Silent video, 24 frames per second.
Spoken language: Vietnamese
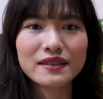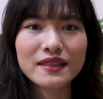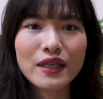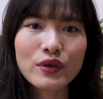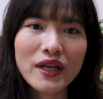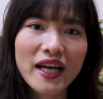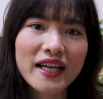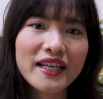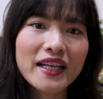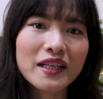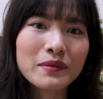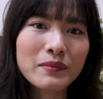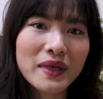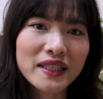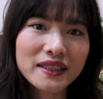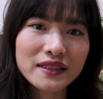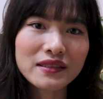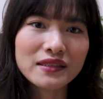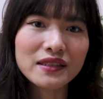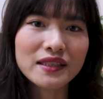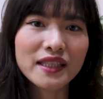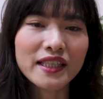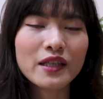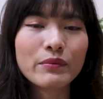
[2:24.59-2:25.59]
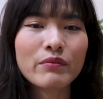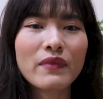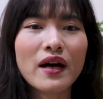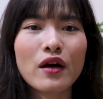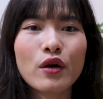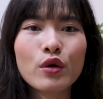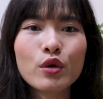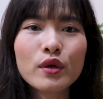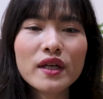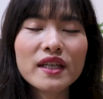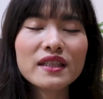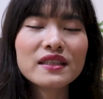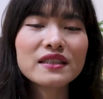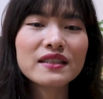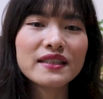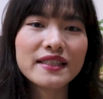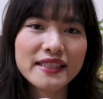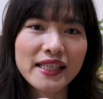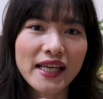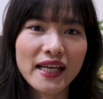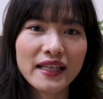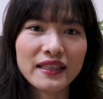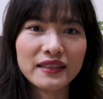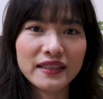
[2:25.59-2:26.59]
Sau này đến bây giờ khi mà khuyên người
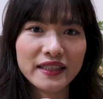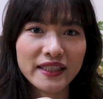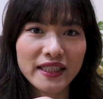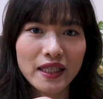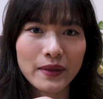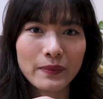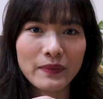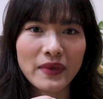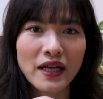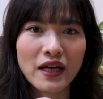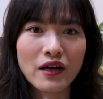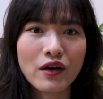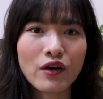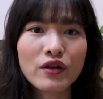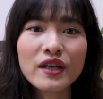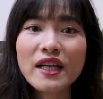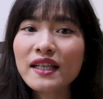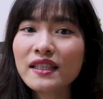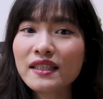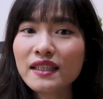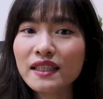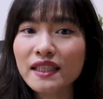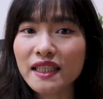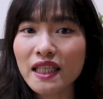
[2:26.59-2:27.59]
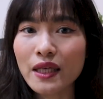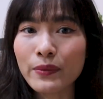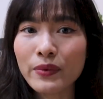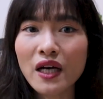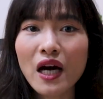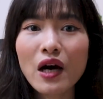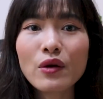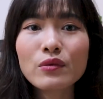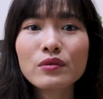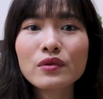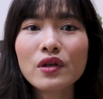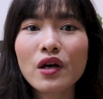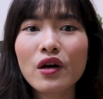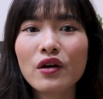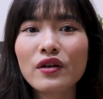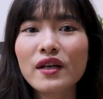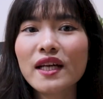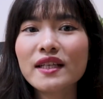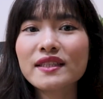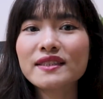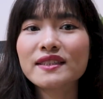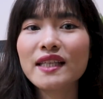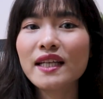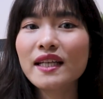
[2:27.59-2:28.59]
trẻ khởi nghiệp nghiệp là có nên khởi nghiệp không có
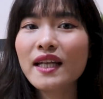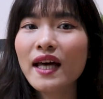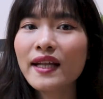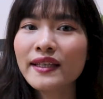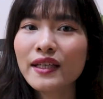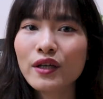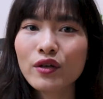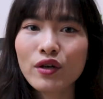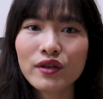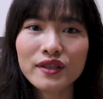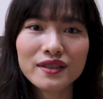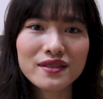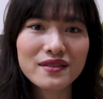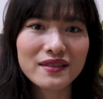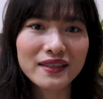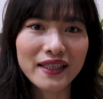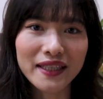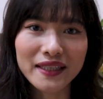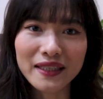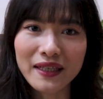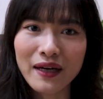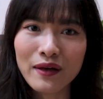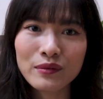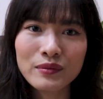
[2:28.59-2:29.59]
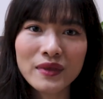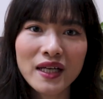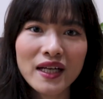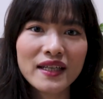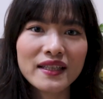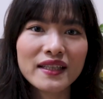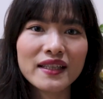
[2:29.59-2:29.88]
nên dấn thân theo con đường này không